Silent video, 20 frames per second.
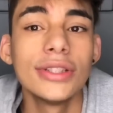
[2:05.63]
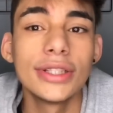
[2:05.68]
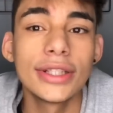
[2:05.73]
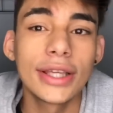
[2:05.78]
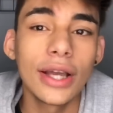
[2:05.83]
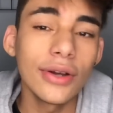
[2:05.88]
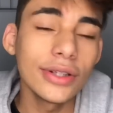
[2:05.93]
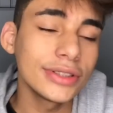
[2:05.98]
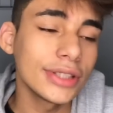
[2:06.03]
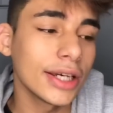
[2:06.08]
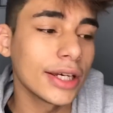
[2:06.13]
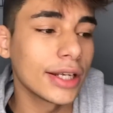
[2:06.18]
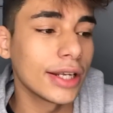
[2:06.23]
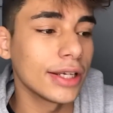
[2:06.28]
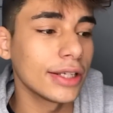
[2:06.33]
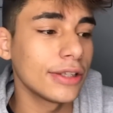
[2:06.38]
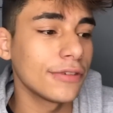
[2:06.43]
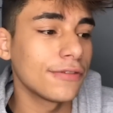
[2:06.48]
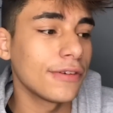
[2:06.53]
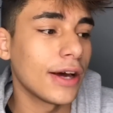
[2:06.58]
Você quer um
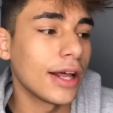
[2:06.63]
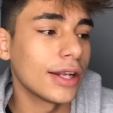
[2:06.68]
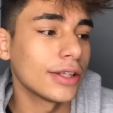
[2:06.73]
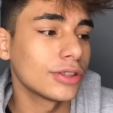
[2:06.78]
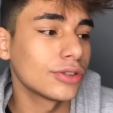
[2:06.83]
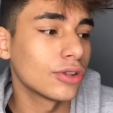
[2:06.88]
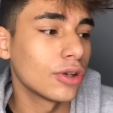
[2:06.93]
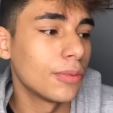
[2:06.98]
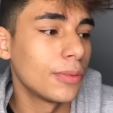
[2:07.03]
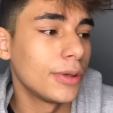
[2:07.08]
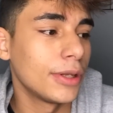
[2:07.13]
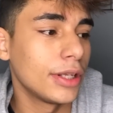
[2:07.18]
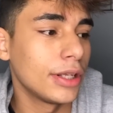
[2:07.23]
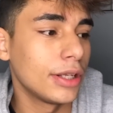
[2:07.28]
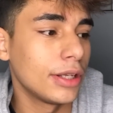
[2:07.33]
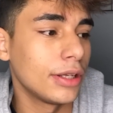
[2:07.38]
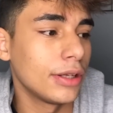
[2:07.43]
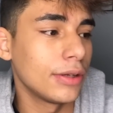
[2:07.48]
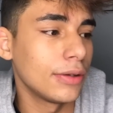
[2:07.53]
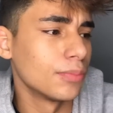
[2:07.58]
Instagram que fala
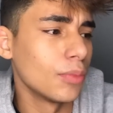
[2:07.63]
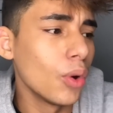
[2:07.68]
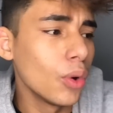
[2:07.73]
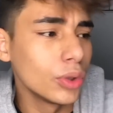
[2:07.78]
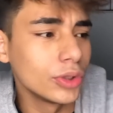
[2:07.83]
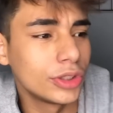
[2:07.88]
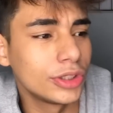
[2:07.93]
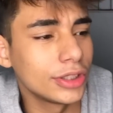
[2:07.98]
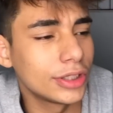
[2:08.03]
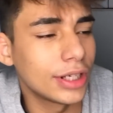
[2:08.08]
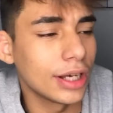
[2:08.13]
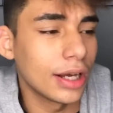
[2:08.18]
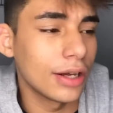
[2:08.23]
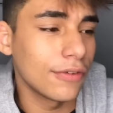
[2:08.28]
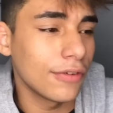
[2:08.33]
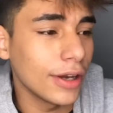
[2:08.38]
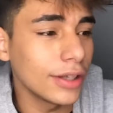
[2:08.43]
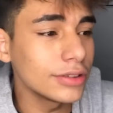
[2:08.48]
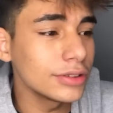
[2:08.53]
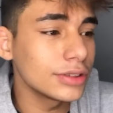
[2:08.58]
sobre
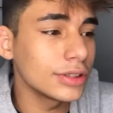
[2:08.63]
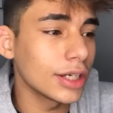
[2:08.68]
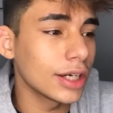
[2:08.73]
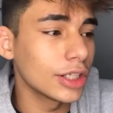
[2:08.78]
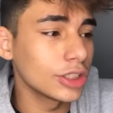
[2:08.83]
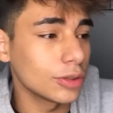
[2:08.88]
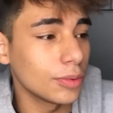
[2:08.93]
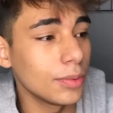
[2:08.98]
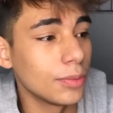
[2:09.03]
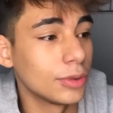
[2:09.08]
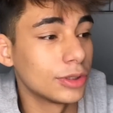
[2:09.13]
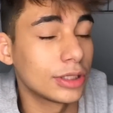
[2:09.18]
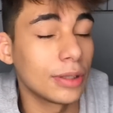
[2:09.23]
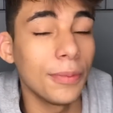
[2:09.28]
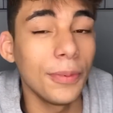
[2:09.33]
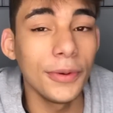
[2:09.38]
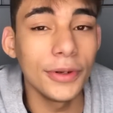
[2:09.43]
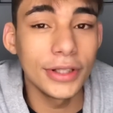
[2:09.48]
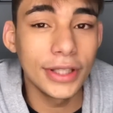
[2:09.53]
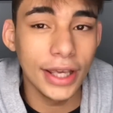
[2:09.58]
música? Faz um Instagram sobre
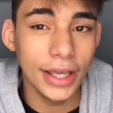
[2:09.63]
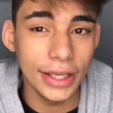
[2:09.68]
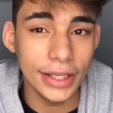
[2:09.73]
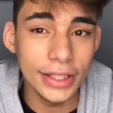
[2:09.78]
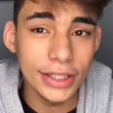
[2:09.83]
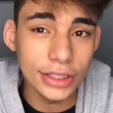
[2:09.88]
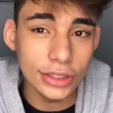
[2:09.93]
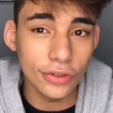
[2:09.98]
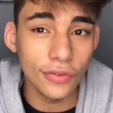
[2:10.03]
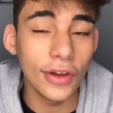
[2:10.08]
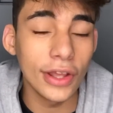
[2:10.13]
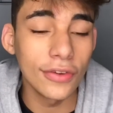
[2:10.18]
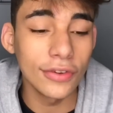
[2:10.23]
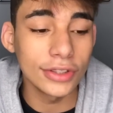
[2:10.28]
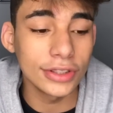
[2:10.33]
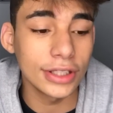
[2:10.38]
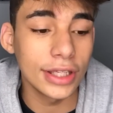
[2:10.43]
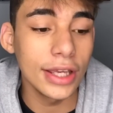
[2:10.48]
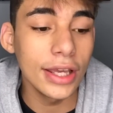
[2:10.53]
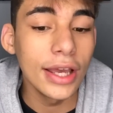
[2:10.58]
música, porque isso faz
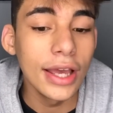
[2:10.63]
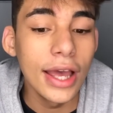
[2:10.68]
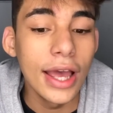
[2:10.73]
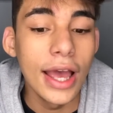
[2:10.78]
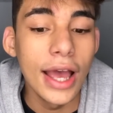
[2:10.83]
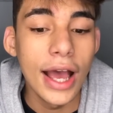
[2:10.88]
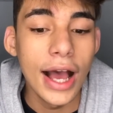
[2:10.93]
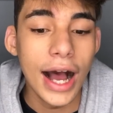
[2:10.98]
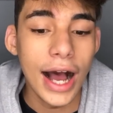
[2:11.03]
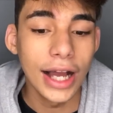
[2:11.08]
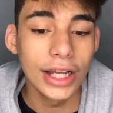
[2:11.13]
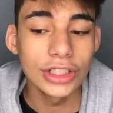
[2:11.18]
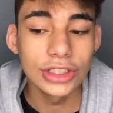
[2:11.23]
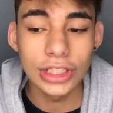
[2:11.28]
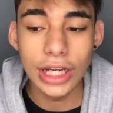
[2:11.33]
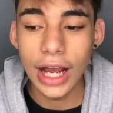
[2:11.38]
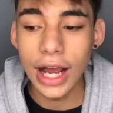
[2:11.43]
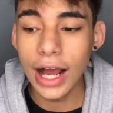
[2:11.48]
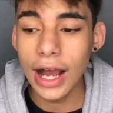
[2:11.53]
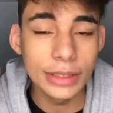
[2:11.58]
você
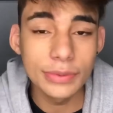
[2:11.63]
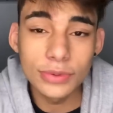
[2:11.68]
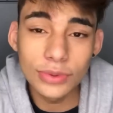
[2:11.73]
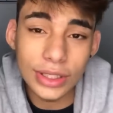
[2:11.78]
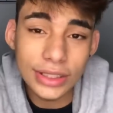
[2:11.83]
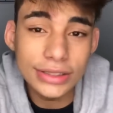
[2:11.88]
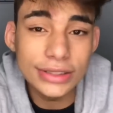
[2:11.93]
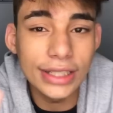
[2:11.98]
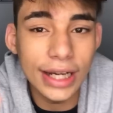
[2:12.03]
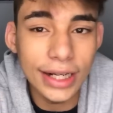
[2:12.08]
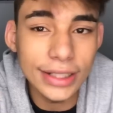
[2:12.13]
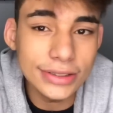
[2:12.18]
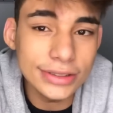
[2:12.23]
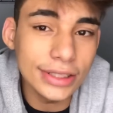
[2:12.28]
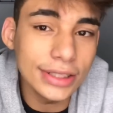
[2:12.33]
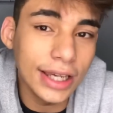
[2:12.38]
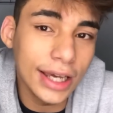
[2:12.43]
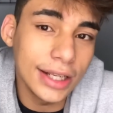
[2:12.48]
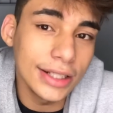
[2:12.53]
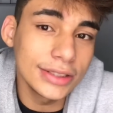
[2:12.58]
achar as pessoas certas
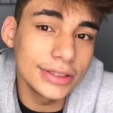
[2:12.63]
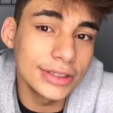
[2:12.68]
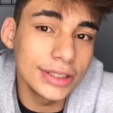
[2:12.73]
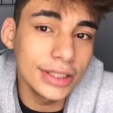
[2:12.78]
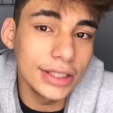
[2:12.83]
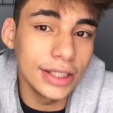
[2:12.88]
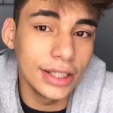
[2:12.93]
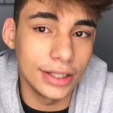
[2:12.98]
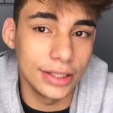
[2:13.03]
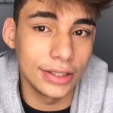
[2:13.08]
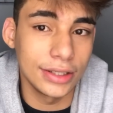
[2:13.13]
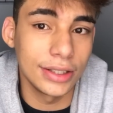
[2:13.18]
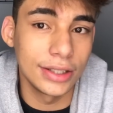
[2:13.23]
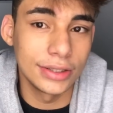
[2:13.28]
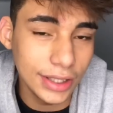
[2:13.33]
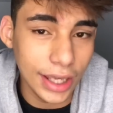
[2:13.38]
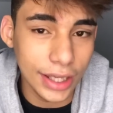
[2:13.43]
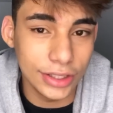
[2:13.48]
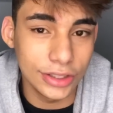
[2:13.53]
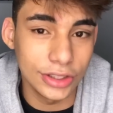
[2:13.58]
que querem te seguir,
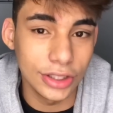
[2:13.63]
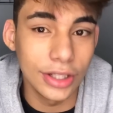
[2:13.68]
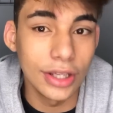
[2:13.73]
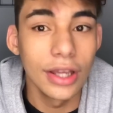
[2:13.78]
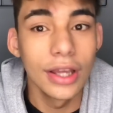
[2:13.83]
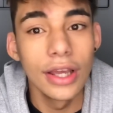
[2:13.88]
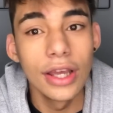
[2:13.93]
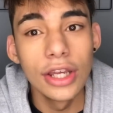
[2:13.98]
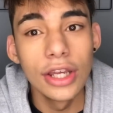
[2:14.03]
entende?